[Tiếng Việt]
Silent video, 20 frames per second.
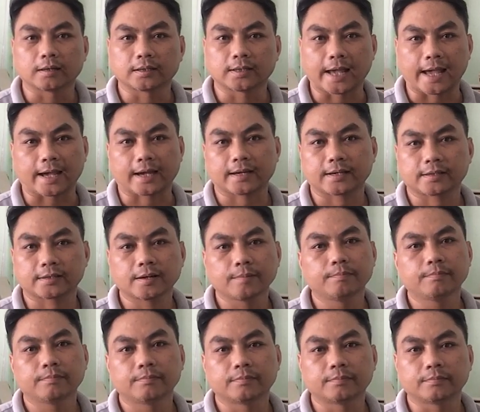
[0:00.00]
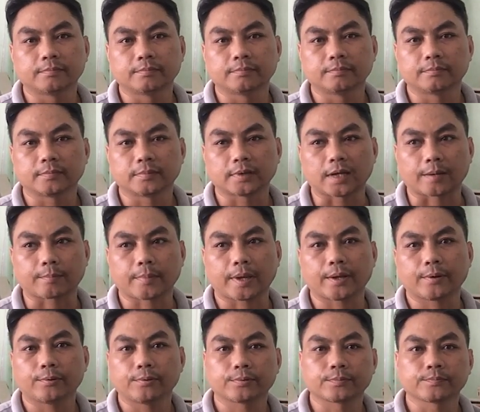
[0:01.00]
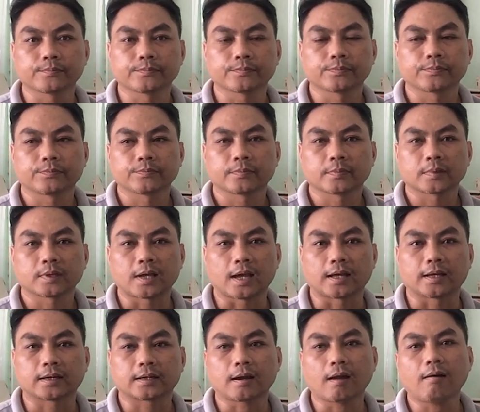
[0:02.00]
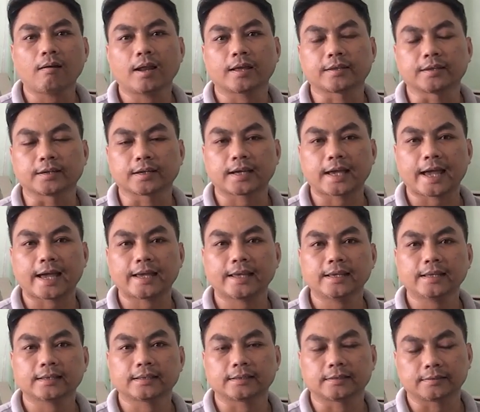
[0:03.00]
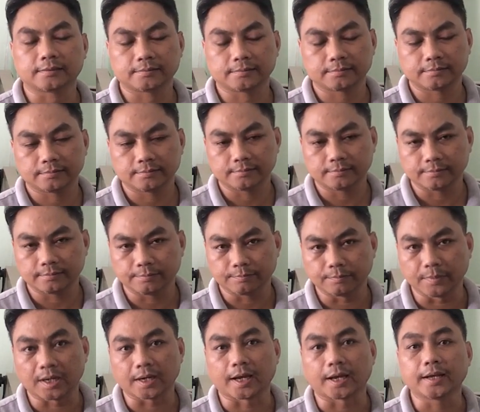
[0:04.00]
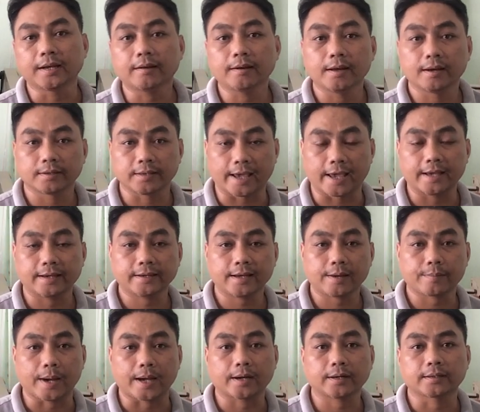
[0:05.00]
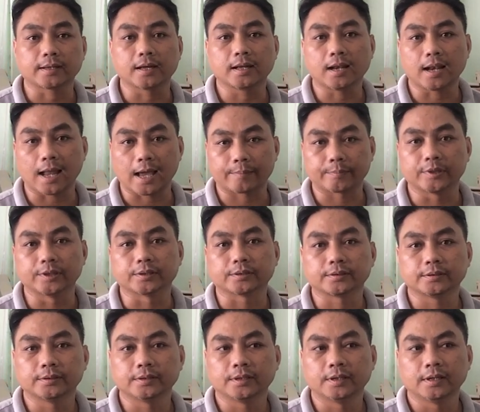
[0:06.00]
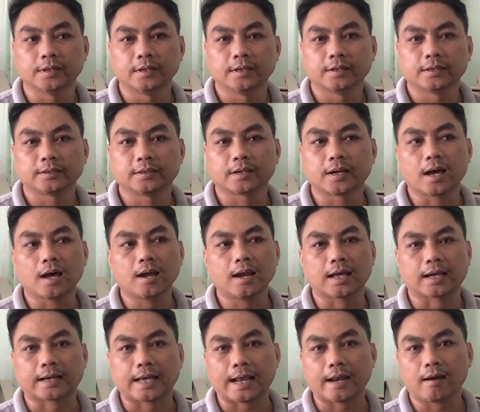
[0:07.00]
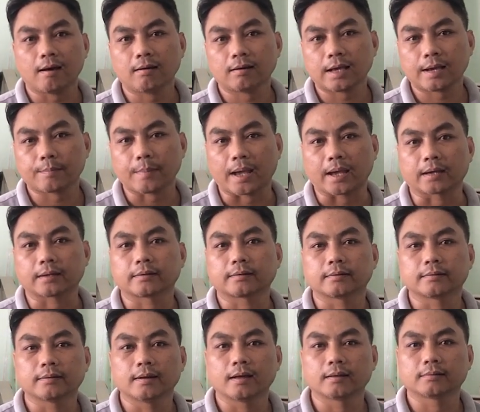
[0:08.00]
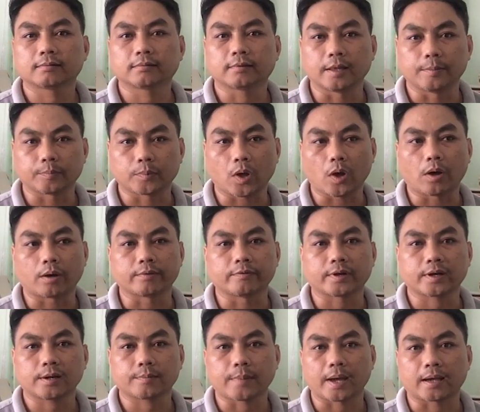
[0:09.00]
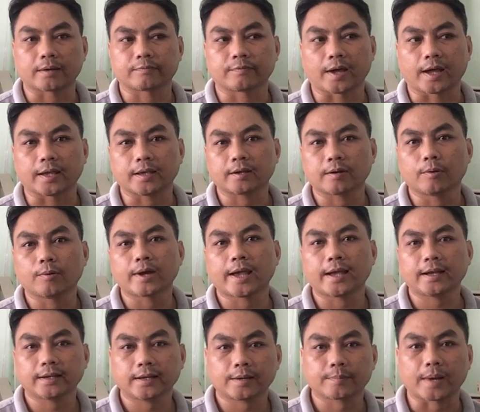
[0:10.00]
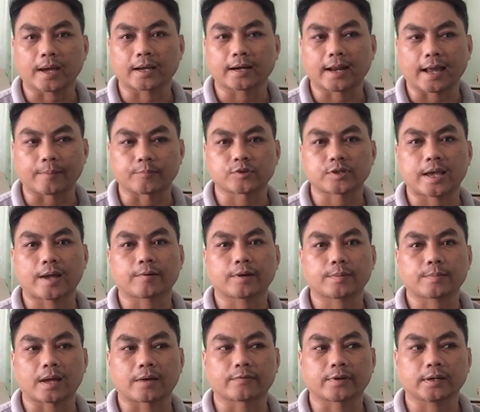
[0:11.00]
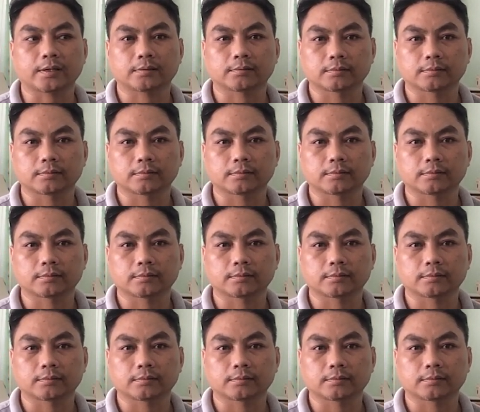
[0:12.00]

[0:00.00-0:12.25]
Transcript: gạt rum, gạt beo. Đó là những cái mình nghĩ nó đơn giản, các bạn có thể làm được. Do đó là cái đó các bạn nên tìm tòi và các bạn phải cố gắng, các bạn làm sao các bạn phải